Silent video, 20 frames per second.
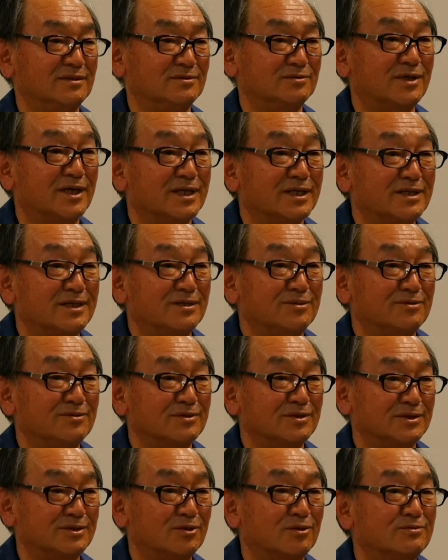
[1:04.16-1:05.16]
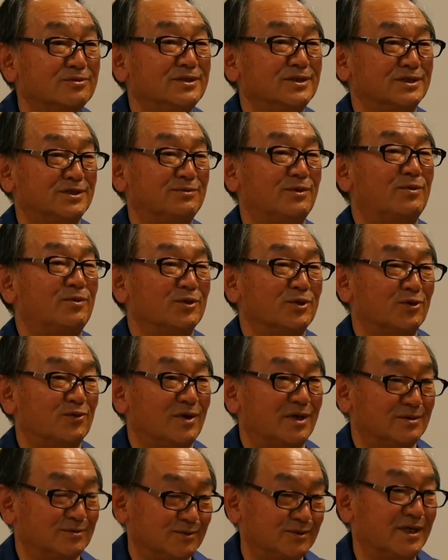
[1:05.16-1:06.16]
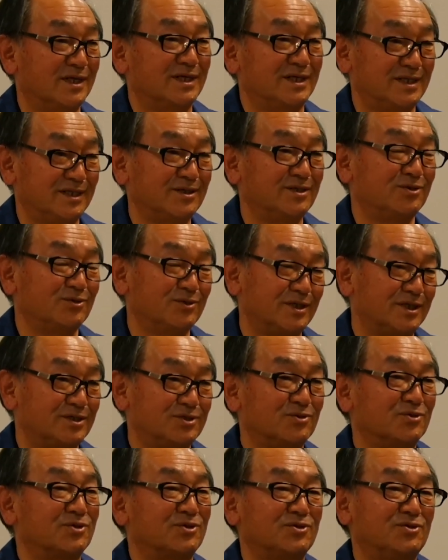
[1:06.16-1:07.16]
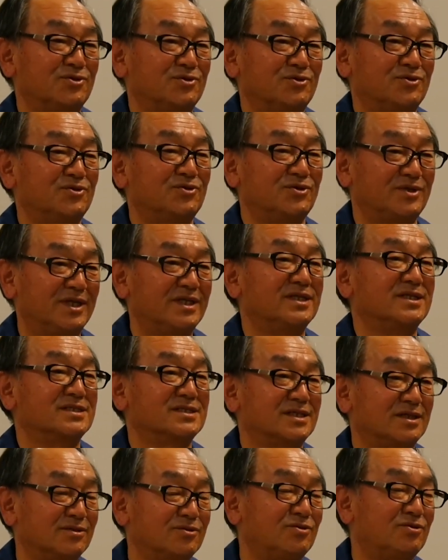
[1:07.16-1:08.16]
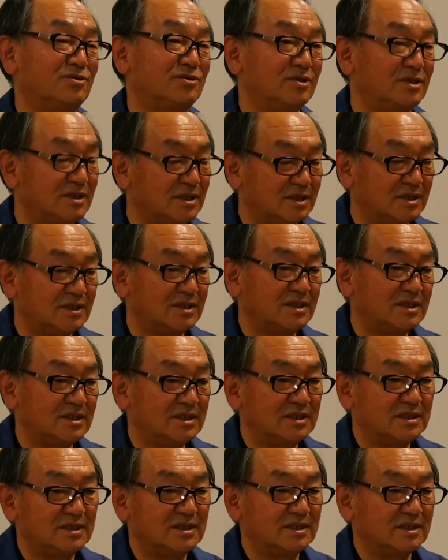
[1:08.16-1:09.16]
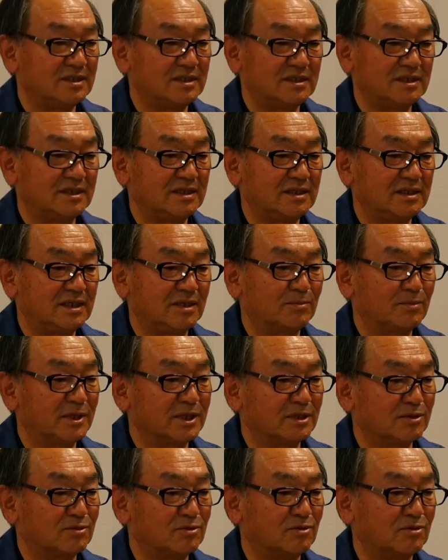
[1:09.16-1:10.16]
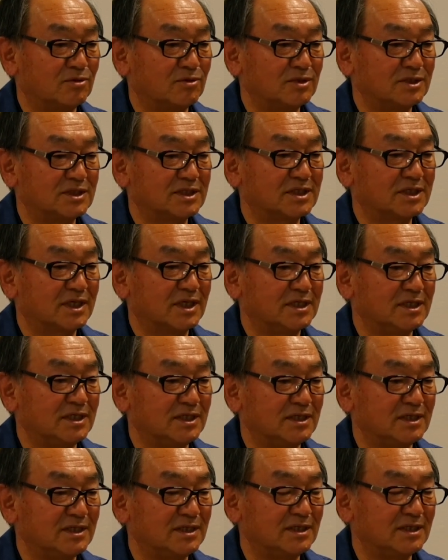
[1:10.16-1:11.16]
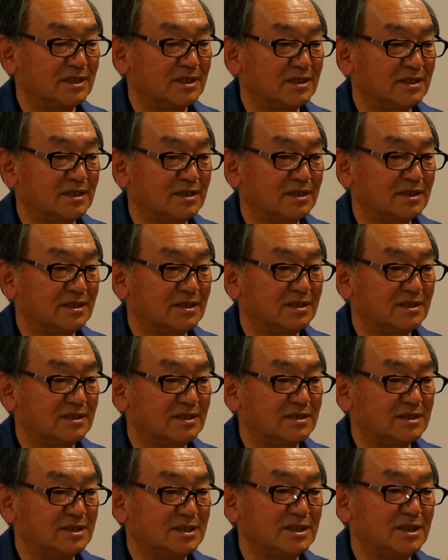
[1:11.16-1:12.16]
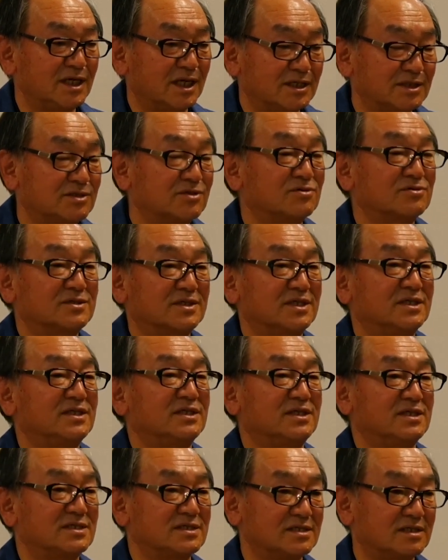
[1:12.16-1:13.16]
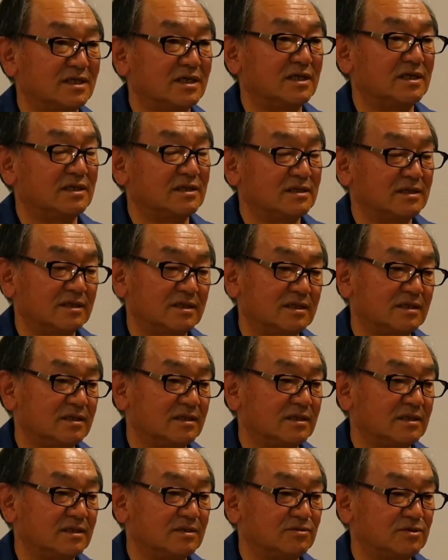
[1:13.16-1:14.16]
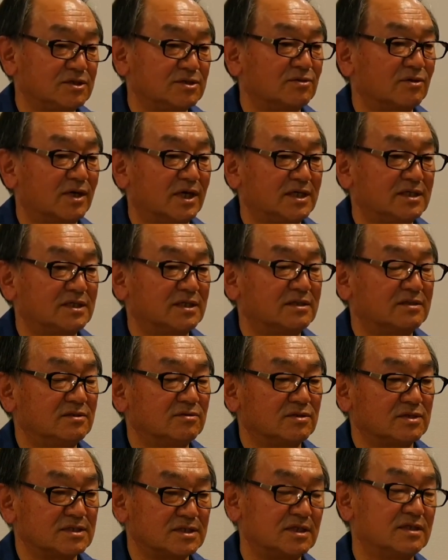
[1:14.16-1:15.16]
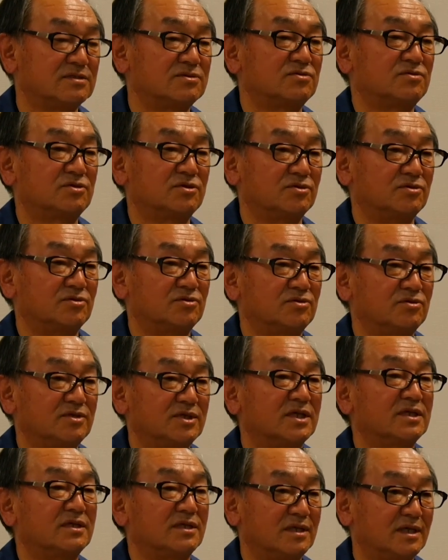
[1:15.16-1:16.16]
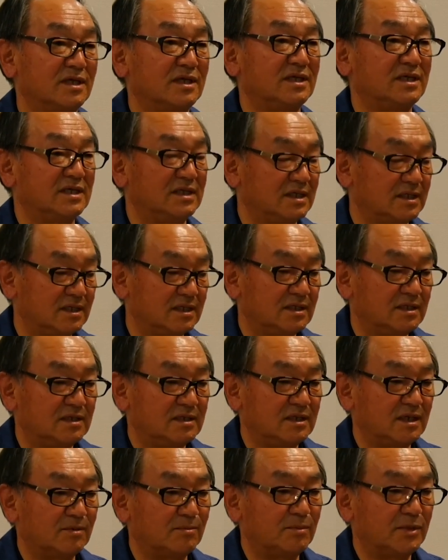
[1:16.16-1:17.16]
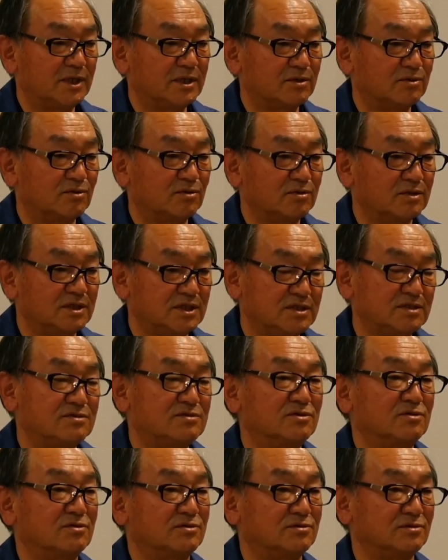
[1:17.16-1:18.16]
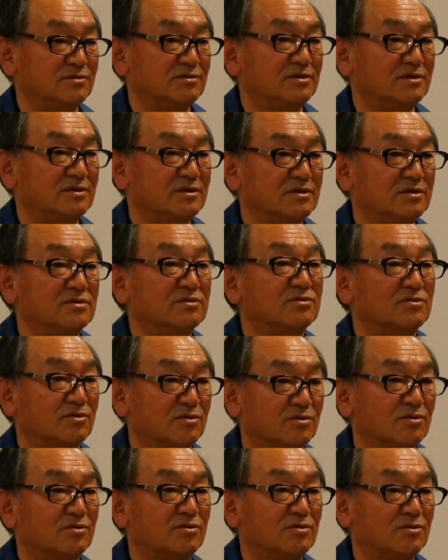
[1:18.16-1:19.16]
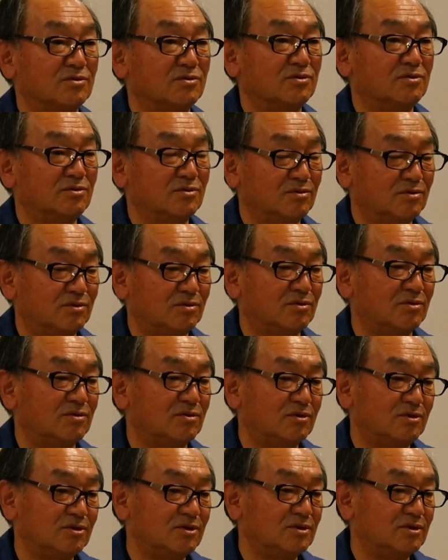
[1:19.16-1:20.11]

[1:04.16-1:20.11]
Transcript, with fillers: 浮かれてる、特に熊本は浮かれてるような状況なんですけど、えー、やっぱりこうしっかり地に足をつけてですね、えー、うちの会社っていうのは製造業なんで、やっぱりこう技術力っていうところを